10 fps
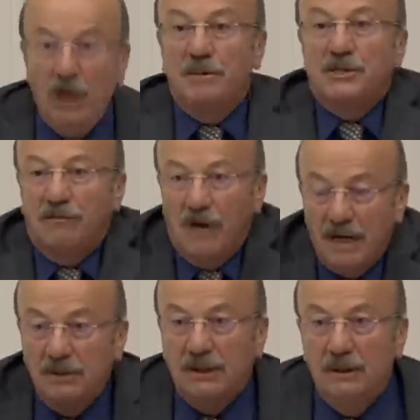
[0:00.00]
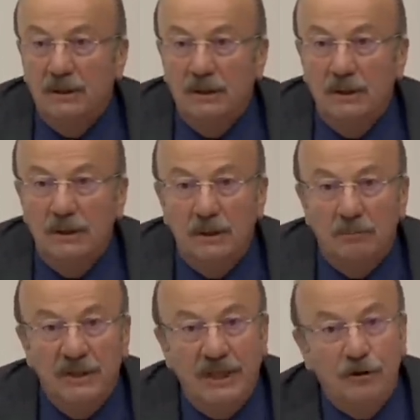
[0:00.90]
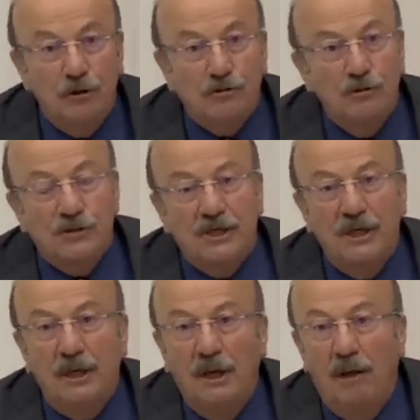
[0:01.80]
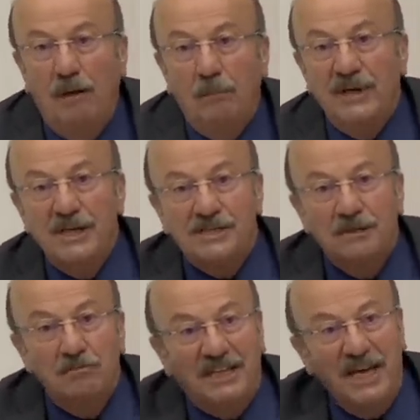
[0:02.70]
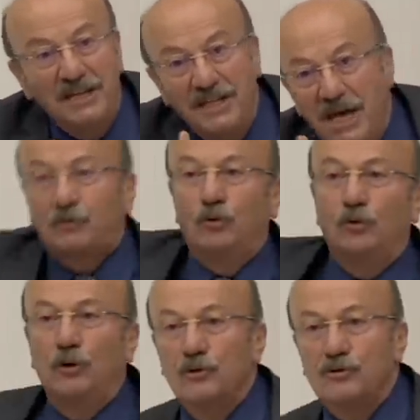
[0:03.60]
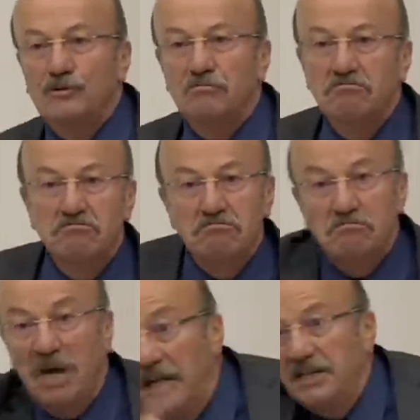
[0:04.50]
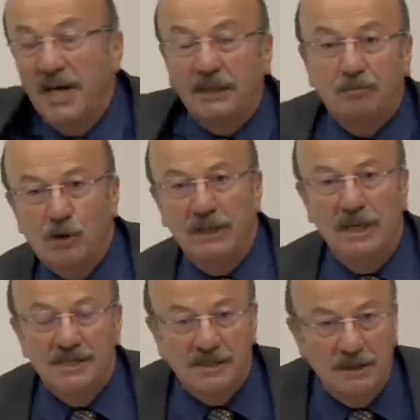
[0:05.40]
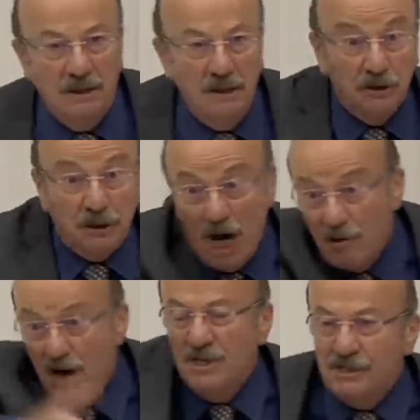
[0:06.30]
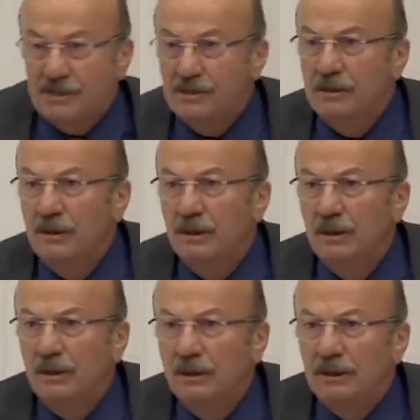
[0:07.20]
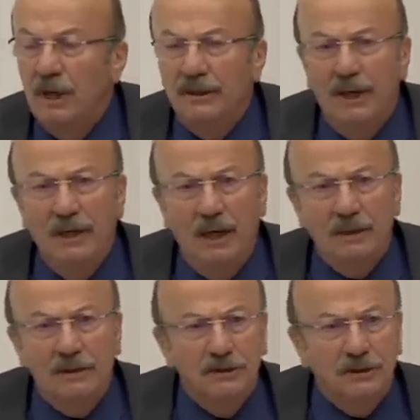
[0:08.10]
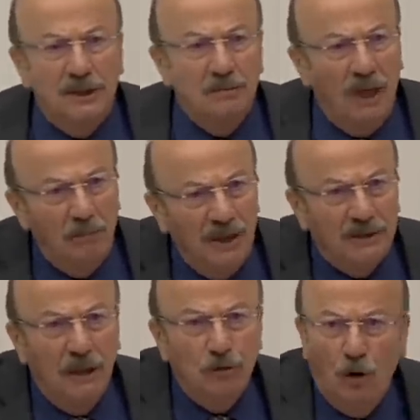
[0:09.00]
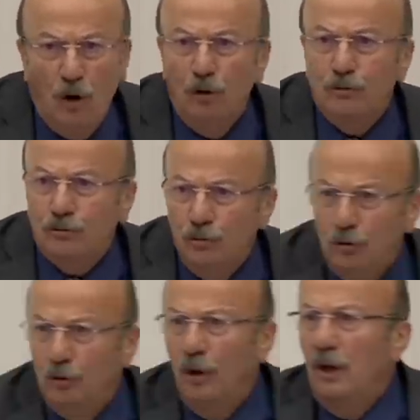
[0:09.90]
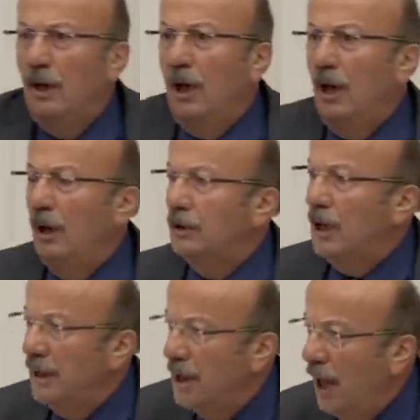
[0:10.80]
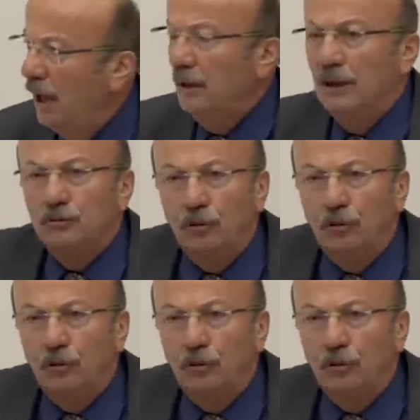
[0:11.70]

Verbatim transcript: Böyle bir şey var mı? Bir de diyorsunuz ki biz medeniyet kuruyoruz. Medeniyet mücadelesi. Davamız ya değerli arkadaşlarım elbette yol, su, e, kanal,